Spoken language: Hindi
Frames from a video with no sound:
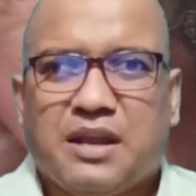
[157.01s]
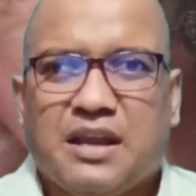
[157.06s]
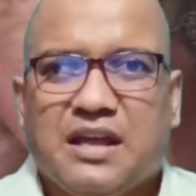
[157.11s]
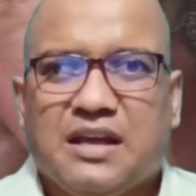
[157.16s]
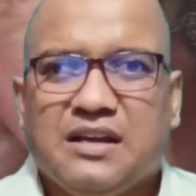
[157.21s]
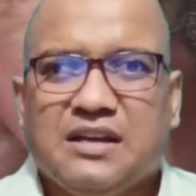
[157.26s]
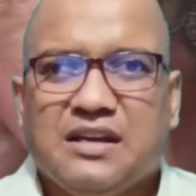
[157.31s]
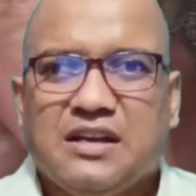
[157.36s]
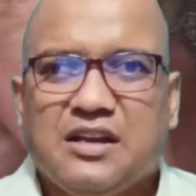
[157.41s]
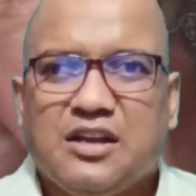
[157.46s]
तो
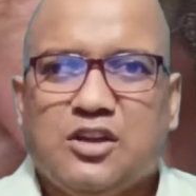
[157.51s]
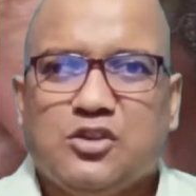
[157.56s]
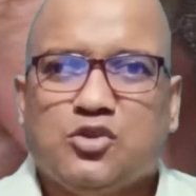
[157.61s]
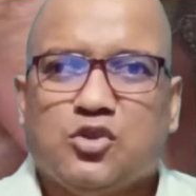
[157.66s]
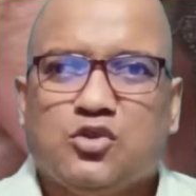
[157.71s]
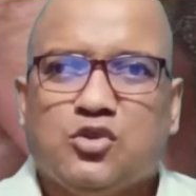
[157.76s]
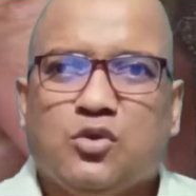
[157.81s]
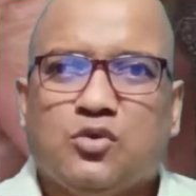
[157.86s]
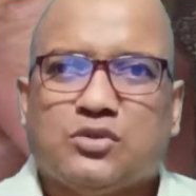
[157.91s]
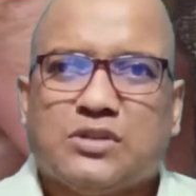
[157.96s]
सबसे
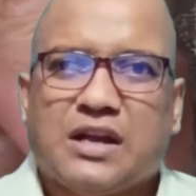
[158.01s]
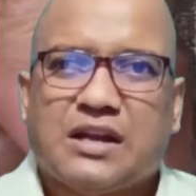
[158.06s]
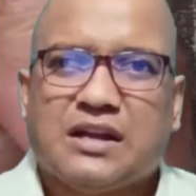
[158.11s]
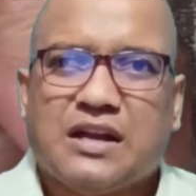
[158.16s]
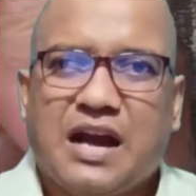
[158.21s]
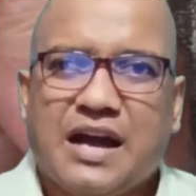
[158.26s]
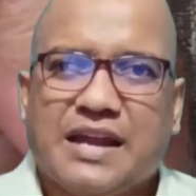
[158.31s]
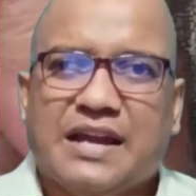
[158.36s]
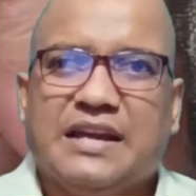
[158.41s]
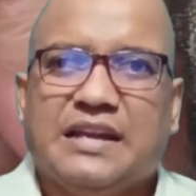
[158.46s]
पहला कि
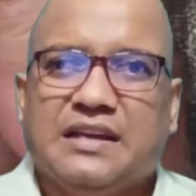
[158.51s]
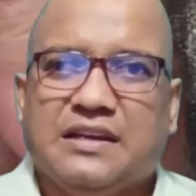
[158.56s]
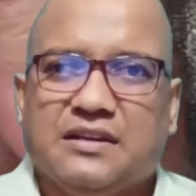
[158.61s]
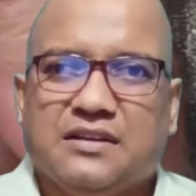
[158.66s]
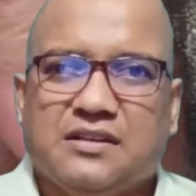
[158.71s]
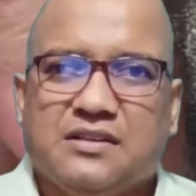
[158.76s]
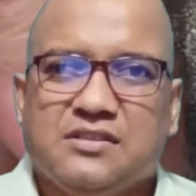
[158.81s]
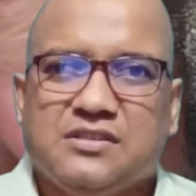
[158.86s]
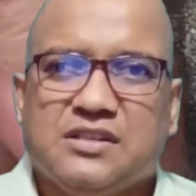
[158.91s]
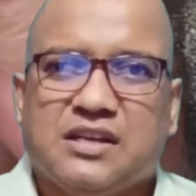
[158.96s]
जो जो उसका
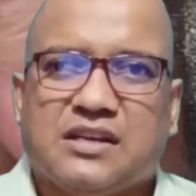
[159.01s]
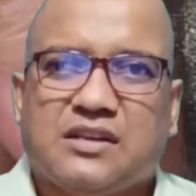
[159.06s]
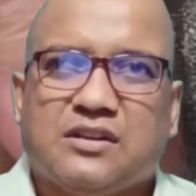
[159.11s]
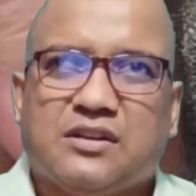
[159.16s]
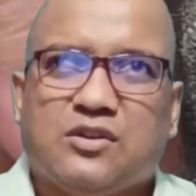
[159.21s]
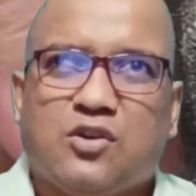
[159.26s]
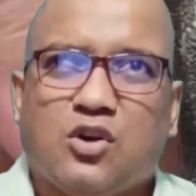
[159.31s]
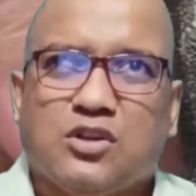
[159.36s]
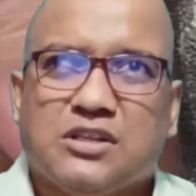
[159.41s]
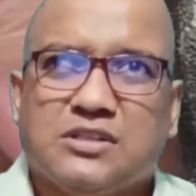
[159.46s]
कारण
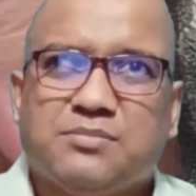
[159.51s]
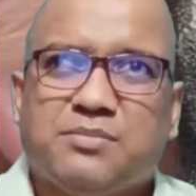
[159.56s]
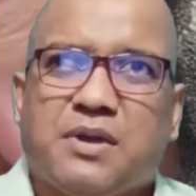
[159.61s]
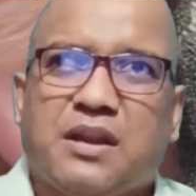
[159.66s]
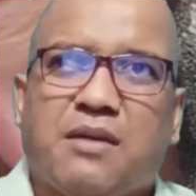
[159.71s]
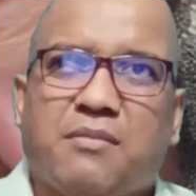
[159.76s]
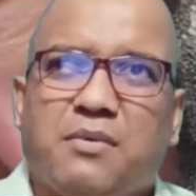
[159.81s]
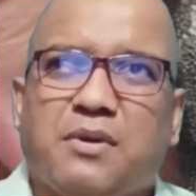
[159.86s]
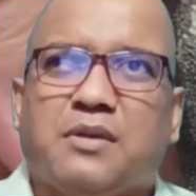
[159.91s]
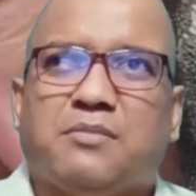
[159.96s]
है जैसे
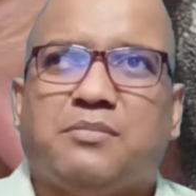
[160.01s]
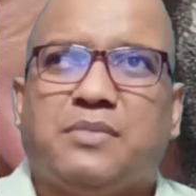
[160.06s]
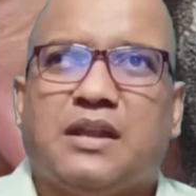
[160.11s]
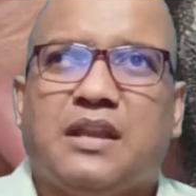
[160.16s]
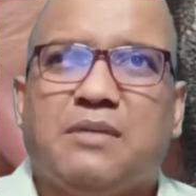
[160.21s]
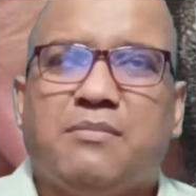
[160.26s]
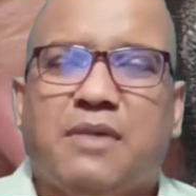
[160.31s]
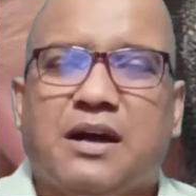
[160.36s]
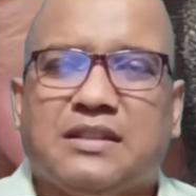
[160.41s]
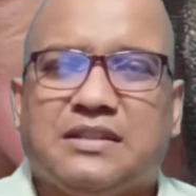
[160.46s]
कॉजेज
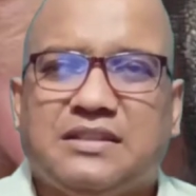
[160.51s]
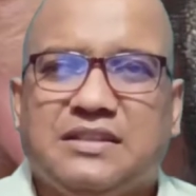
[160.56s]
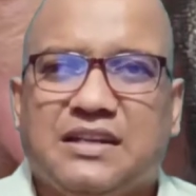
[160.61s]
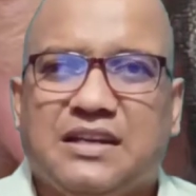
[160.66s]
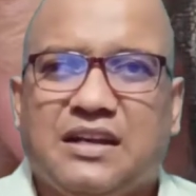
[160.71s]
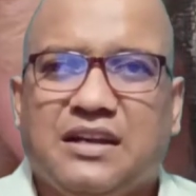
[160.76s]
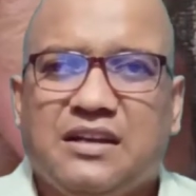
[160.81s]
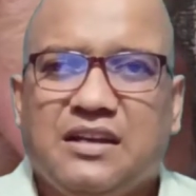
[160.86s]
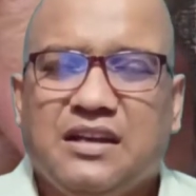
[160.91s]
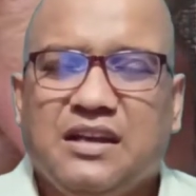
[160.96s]
पर हमने
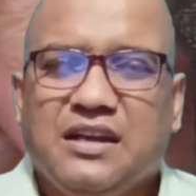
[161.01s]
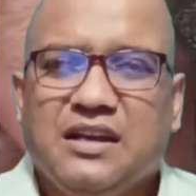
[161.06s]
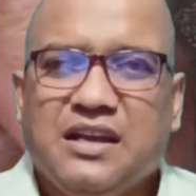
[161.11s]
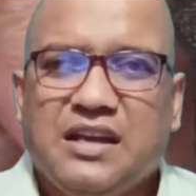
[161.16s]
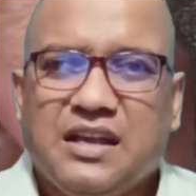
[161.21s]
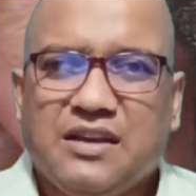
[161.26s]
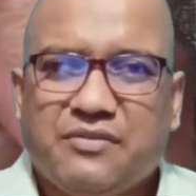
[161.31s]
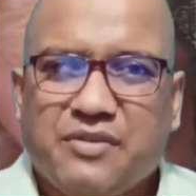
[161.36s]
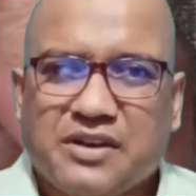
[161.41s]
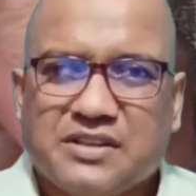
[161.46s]
पहले बात
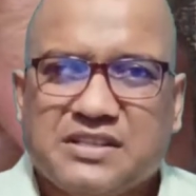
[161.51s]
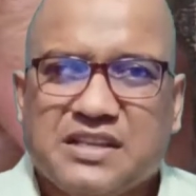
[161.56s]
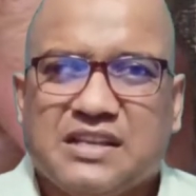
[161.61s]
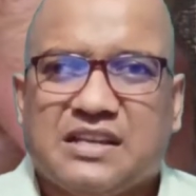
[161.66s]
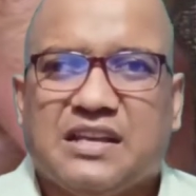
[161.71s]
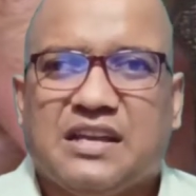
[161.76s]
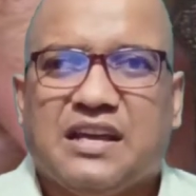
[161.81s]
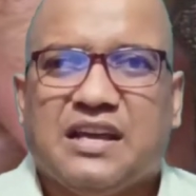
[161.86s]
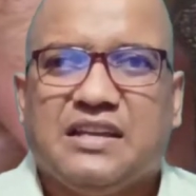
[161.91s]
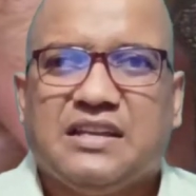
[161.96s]
किया
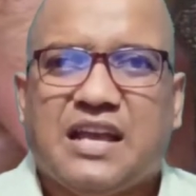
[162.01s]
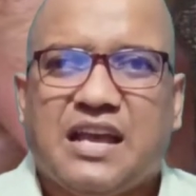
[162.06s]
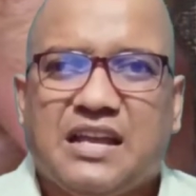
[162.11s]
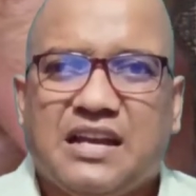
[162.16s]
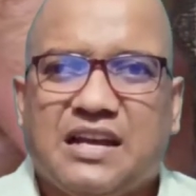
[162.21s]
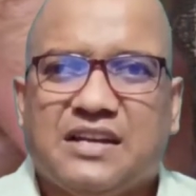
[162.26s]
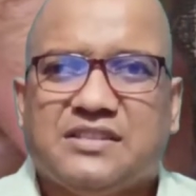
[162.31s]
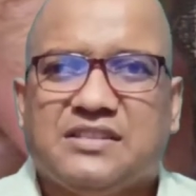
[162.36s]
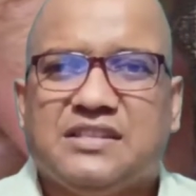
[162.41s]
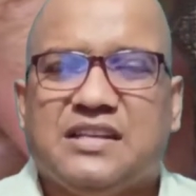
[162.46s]

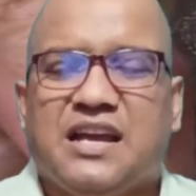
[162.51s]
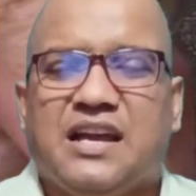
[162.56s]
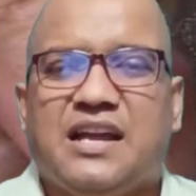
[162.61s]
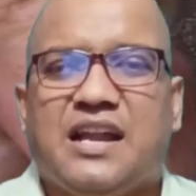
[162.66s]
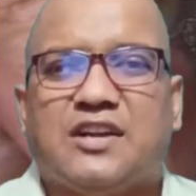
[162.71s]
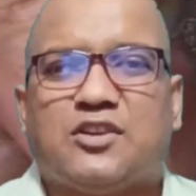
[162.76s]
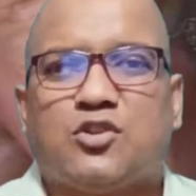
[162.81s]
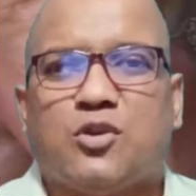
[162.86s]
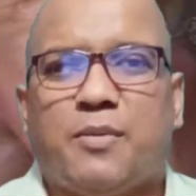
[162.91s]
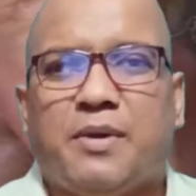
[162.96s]
इन्फेक्शन है या
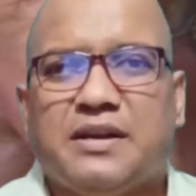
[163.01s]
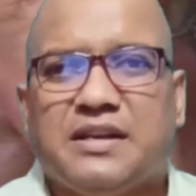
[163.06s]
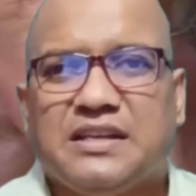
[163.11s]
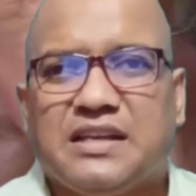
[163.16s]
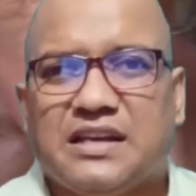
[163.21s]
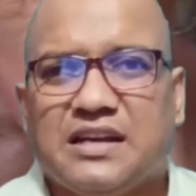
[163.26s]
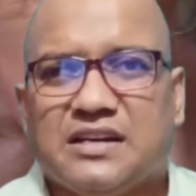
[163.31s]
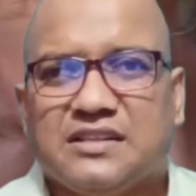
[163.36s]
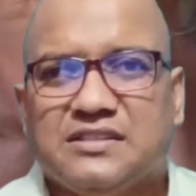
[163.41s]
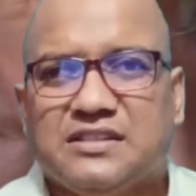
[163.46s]
एलर्जी
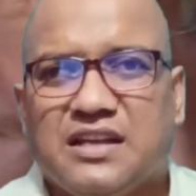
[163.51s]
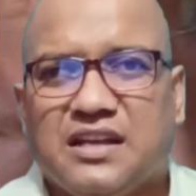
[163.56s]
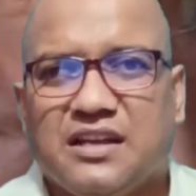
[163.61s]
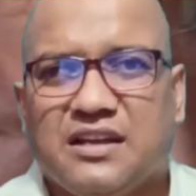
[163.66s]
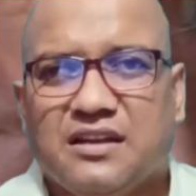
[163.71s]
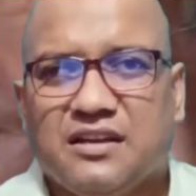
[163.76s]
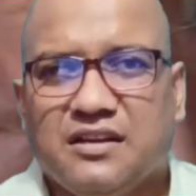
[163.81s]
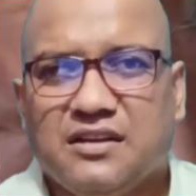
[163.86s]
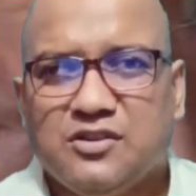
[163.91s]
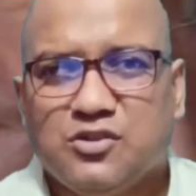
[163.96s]
है या
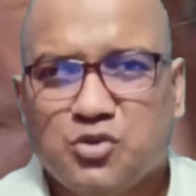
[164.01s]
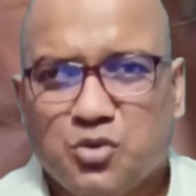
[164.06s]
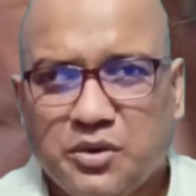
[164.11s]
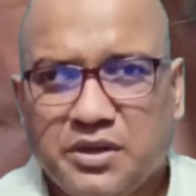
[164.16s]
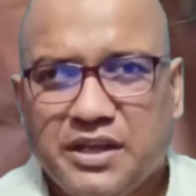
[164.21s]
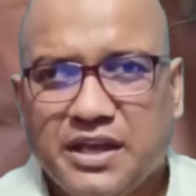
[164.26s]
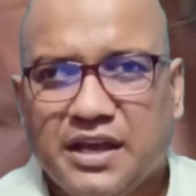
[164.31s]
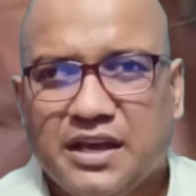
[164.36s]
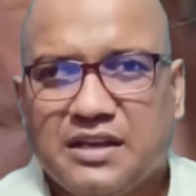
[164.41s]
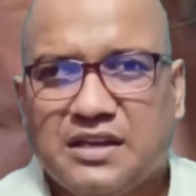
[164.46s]
ट्रोमेटिक
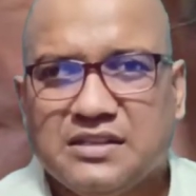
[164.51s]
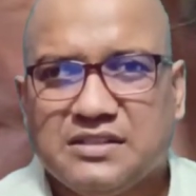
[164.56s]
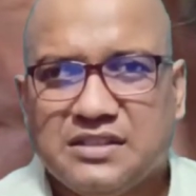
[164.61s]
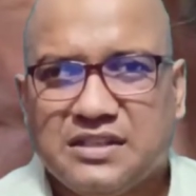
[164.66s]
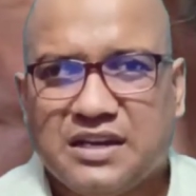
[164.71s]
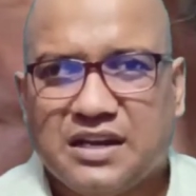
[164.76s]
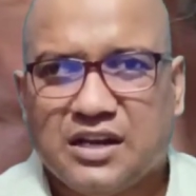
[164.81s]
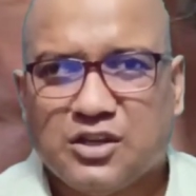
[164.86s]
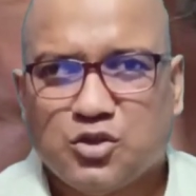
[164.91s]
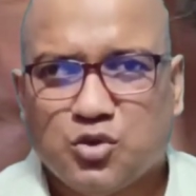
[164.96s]

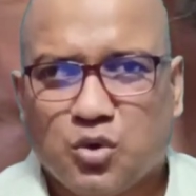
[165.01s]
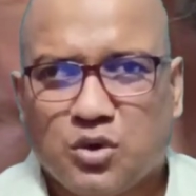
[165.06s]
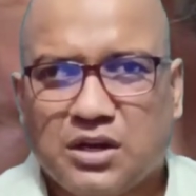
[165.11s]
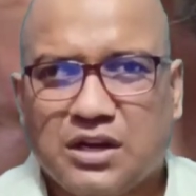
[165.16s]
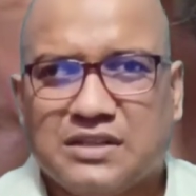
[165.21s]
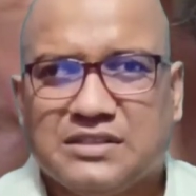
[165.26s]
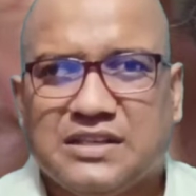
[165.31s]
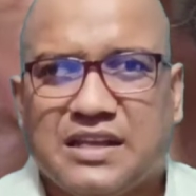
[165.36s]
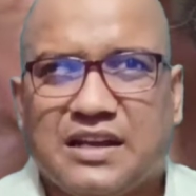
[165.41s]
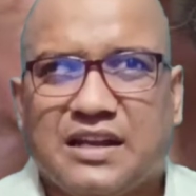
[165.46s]
इंजुरी है
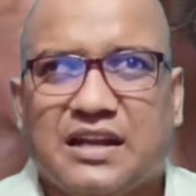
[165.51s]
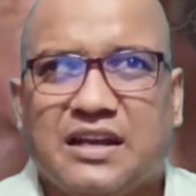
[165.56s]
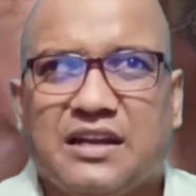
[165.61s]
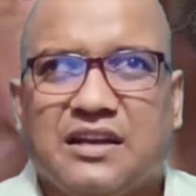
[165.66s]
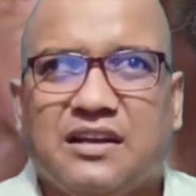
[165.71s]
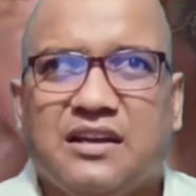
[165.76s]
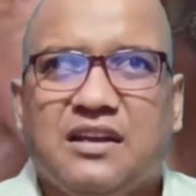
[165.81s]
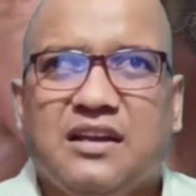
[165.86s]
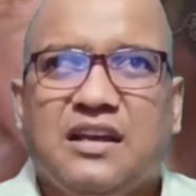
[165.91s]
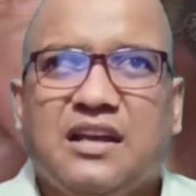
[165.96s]
किसी तरह का
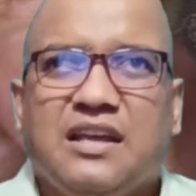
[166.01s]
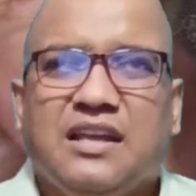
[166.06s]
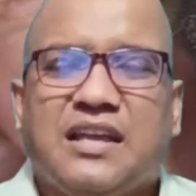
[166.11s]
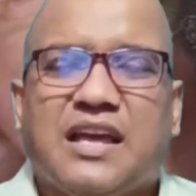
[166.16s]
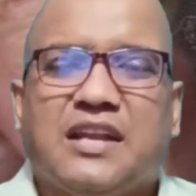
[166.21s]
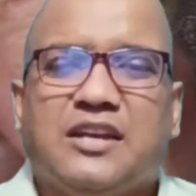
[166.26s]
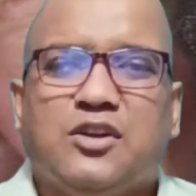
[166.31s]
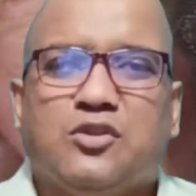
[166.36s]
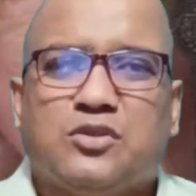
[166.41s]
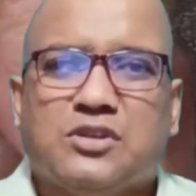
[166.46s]
चोट लग जाना
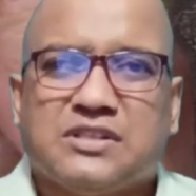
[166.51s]
है